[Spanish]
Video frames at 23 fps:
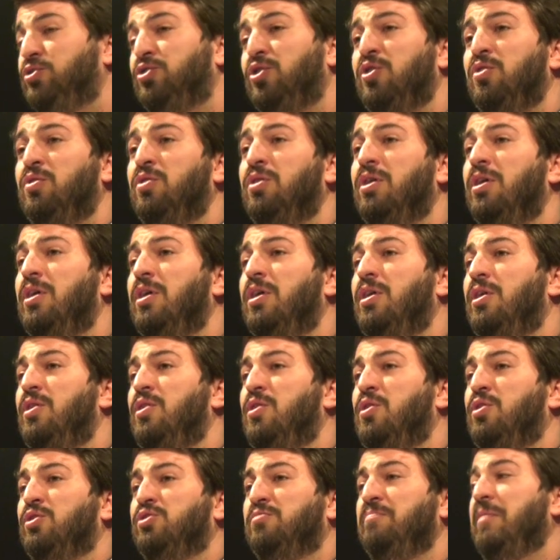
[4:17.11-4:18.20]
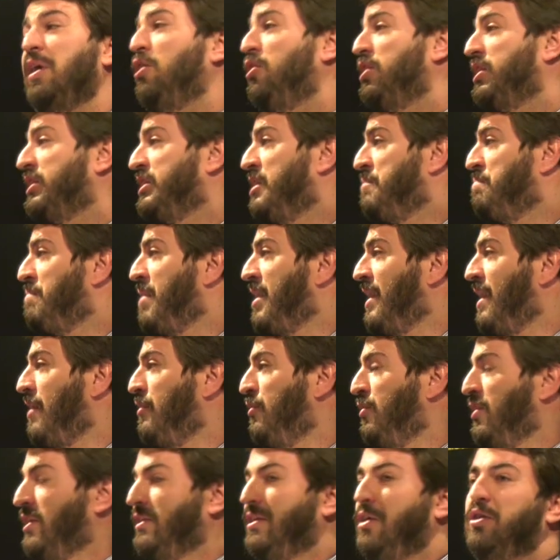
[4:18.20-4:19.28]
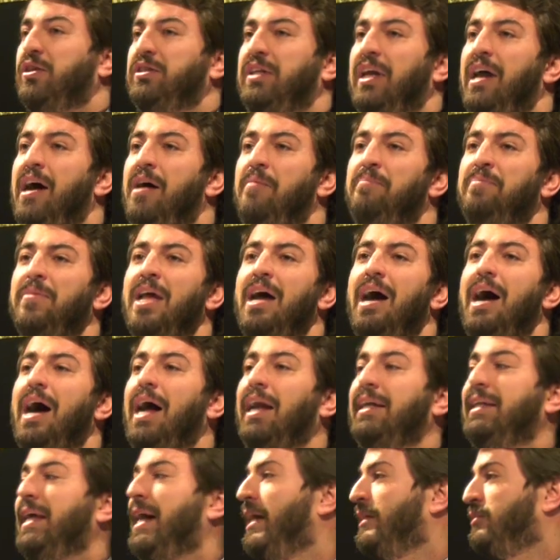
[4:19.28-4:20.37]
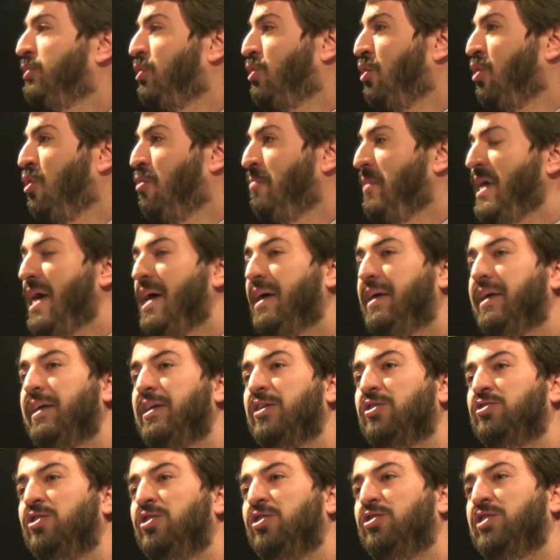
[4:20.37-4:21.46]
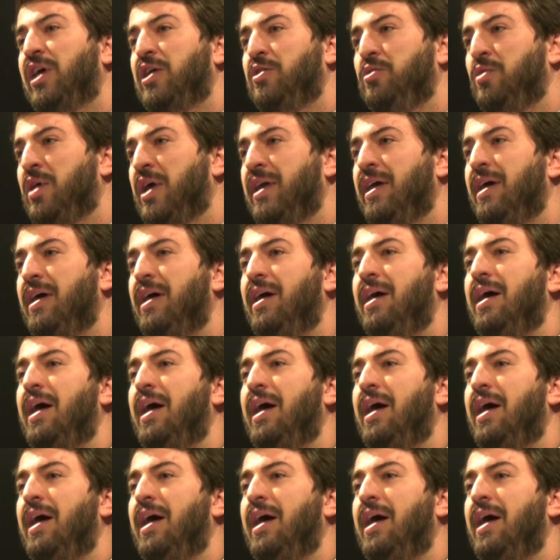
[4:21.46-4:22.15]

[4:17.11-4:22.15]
Son los mejores embajadores de nuestra alta gastronomía, quienes nos ayudan